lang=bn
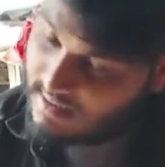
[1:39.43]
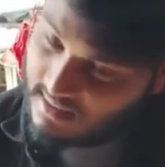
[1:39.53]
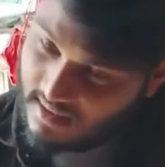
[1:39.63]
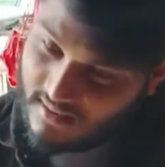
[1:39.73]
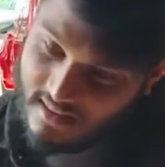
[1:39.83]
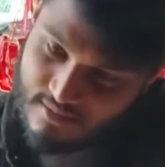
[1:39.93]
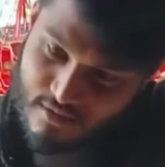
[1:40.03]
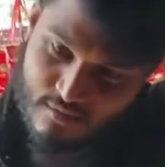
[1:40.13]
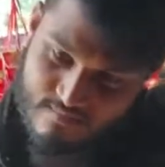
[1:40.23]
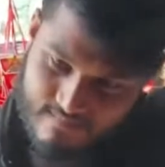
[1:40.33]
আমি
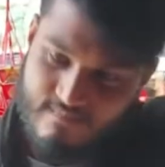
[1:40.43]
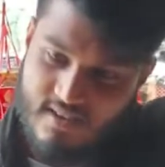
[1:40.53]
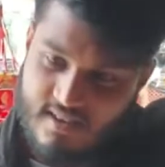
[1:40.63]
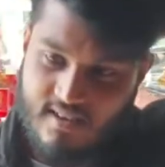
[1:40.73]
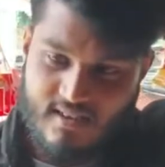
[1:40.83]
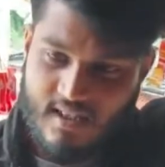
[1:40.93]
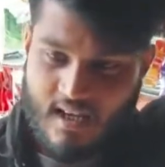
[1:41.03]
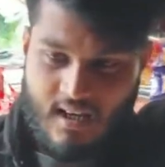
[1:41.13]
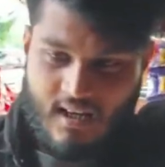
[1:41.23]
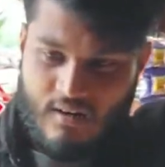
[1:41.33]
ঠিক আগামী মাসে
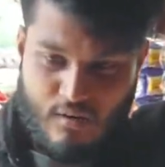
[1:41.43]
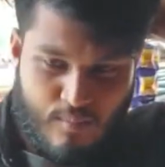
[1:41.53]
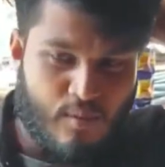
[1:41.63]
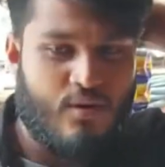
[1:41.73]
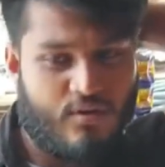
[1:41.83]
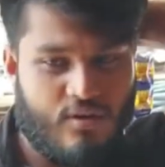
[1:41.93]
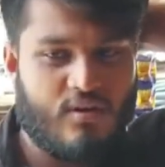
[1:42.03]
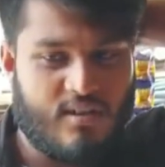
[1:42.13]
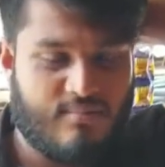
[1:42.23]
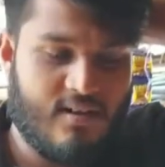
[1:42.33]
বেতন পেলে আপনাকে দিয়ে
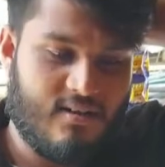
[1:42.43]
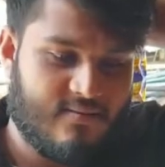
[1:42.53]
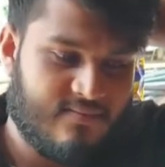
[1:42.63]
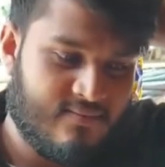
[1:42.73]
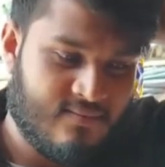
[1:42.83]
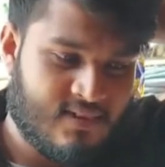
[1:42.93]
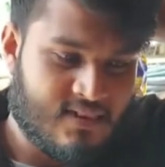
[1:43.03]
দেবো ভাইয়া বুঝছেন